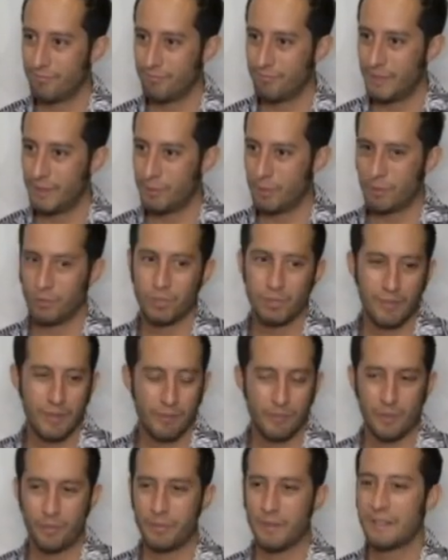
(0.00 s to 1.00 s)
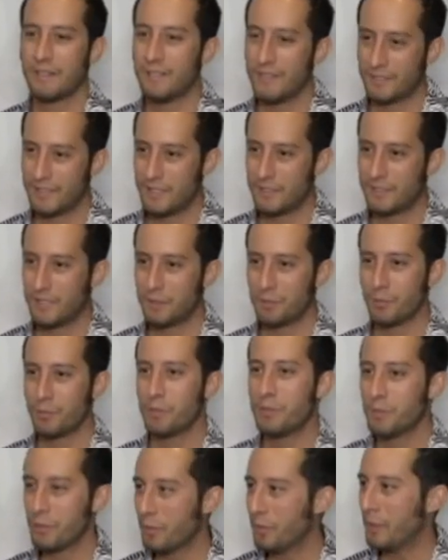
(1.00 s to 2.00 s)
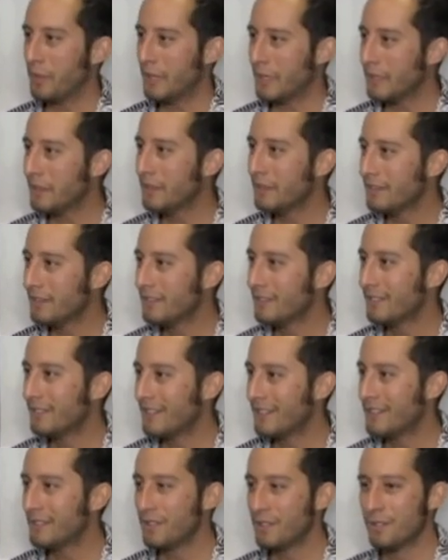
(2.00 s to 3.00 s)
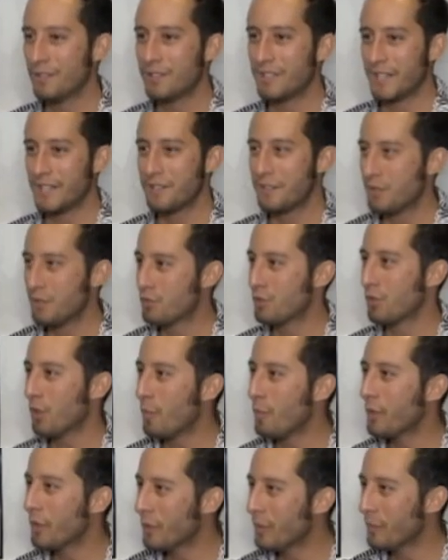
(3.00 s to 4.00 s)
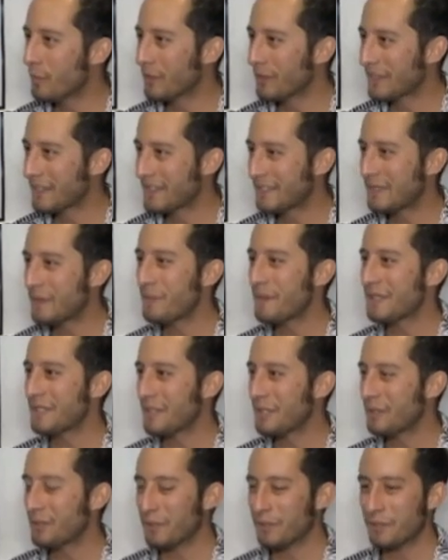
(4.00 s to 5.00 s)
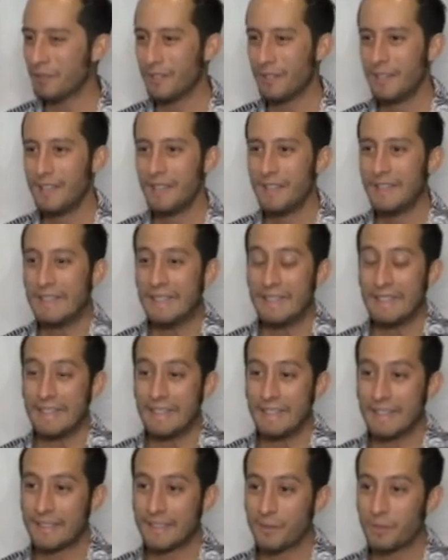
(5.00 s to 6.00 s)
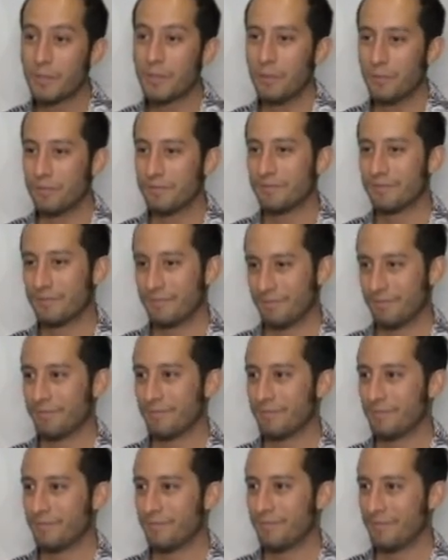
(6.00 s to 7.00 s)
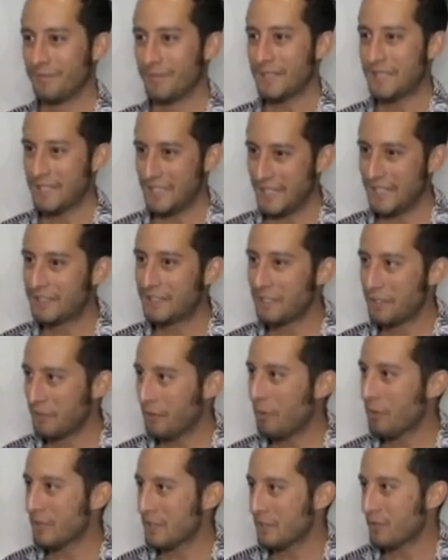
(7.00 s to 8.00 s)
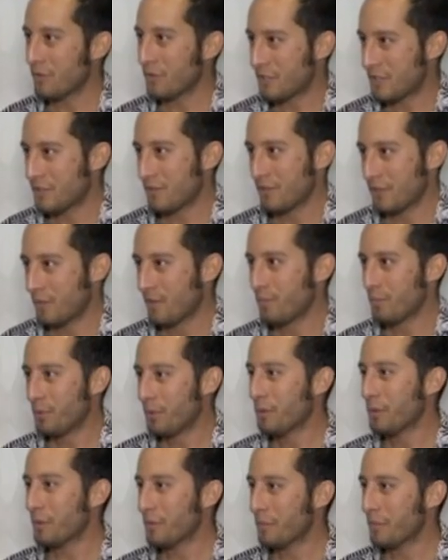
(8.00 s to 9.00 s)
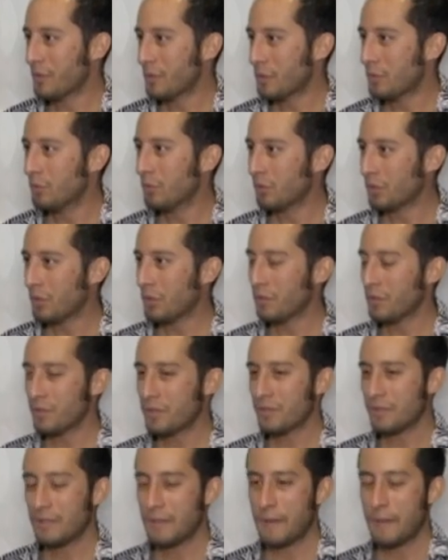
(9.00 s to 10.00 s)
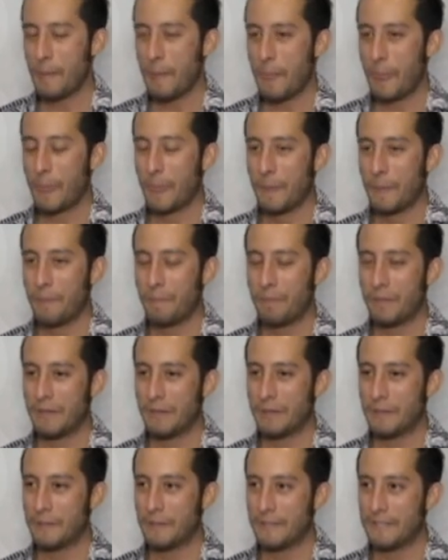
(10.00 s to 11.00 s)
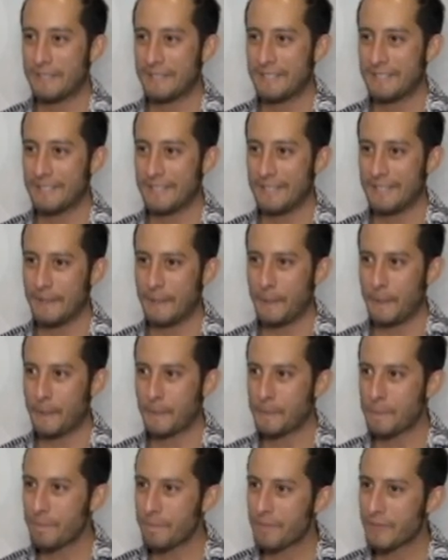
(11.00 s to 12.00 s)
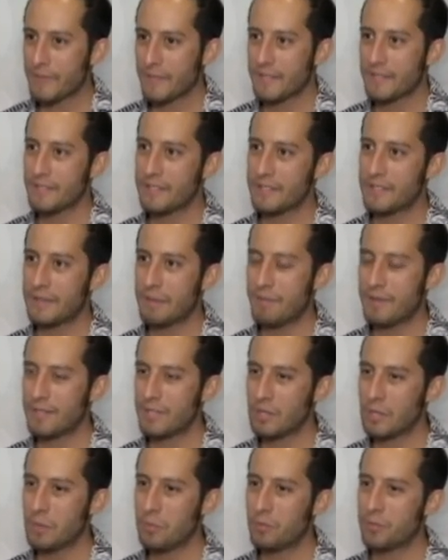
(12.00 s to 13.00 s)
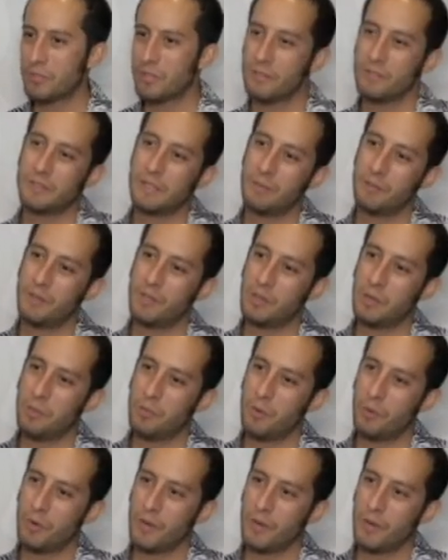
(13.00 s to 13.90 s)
me preguntó mi papá, ¿estás durmiendo bien? ¿tienes, ¿tienes insomnio? ¿Por pues, ¿Qué está pasando? ¿no? Le dije, bueno, sí he tenido algunas noches donde no puedo dormir como todos, pero este, se me hace como, también como